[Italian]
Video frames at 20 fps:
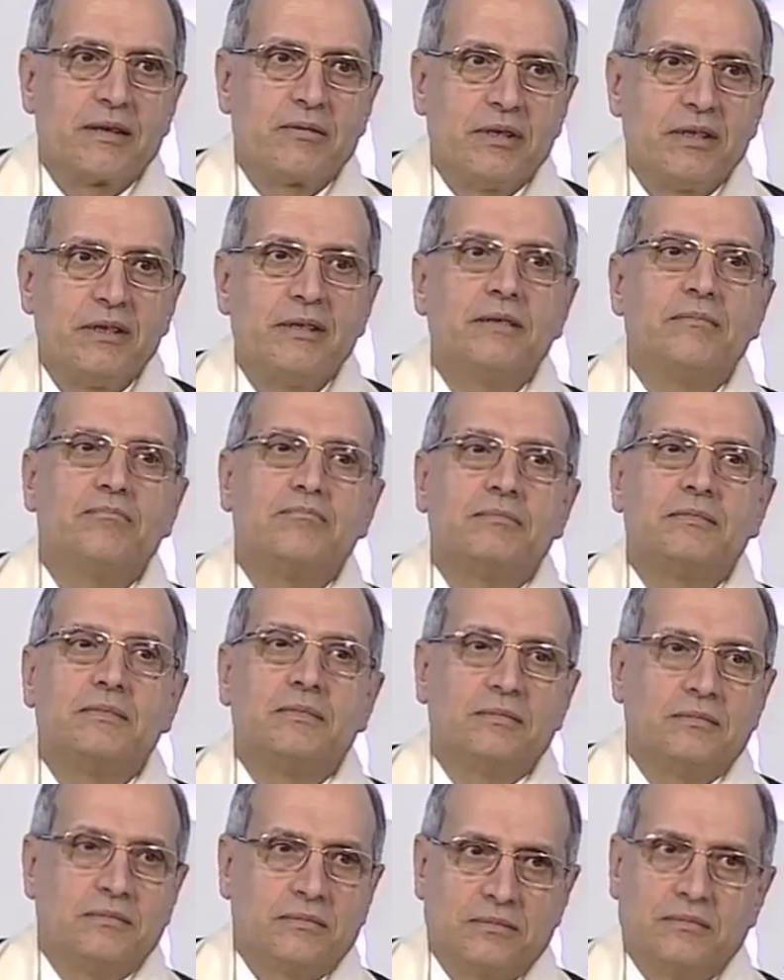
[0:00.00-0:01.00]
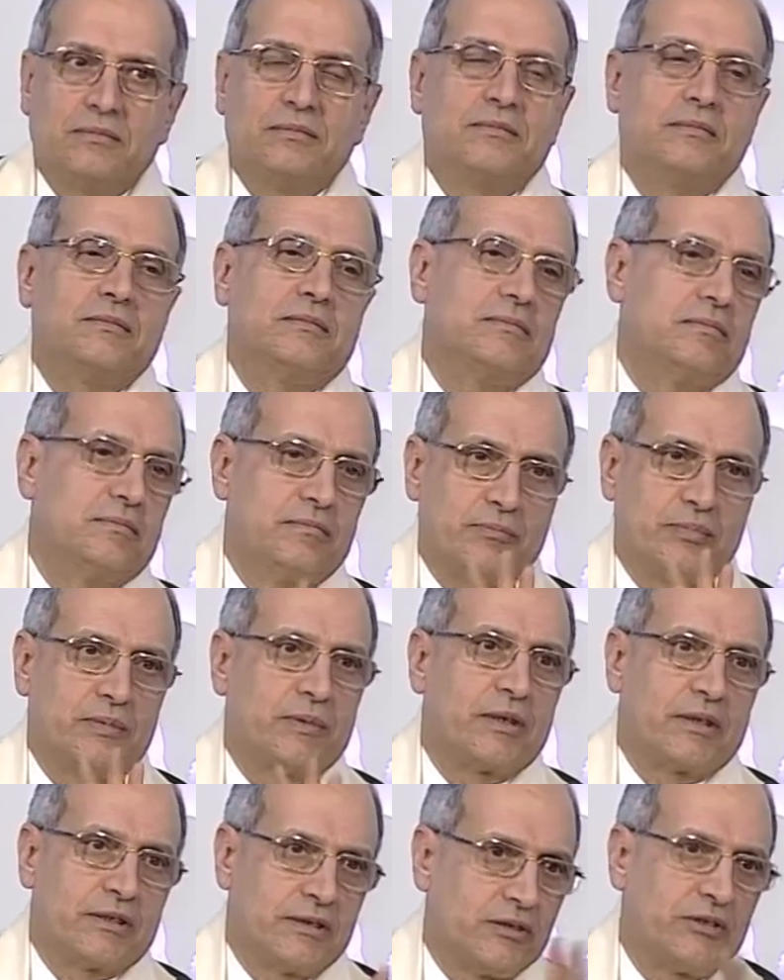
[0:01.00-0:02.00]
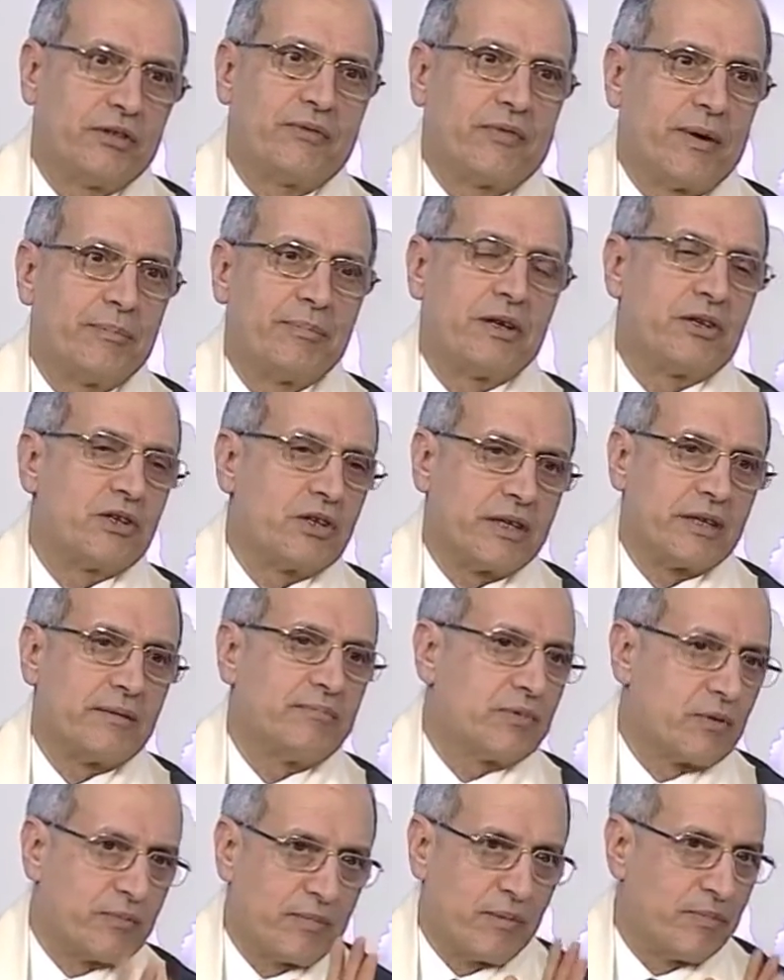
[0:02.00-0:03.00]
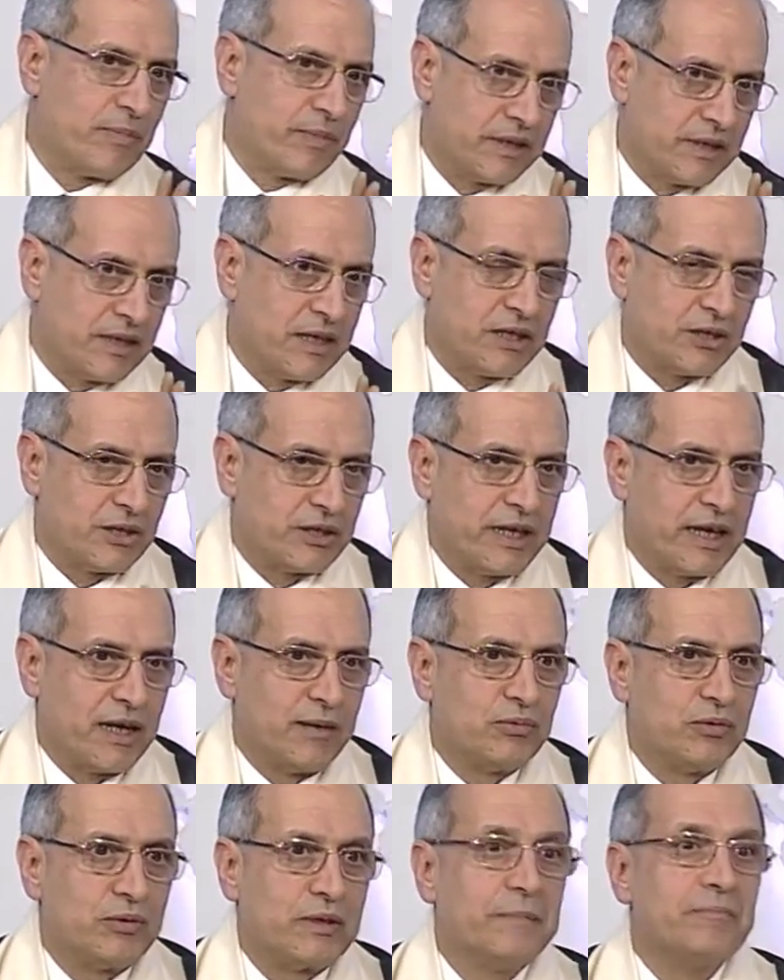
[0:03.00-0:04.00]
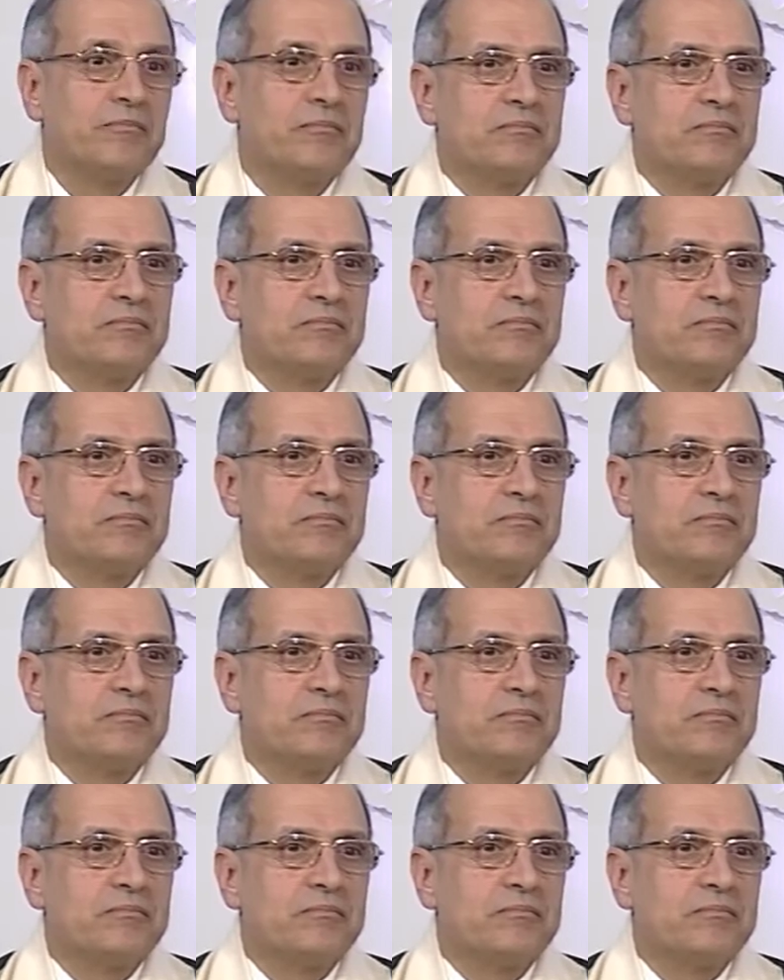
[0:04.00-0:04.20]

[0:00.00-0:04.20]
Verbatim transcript: quindi mh, mm, poi ci fa piacere probabilmente eh, lasciarla. Ma questo sarebbe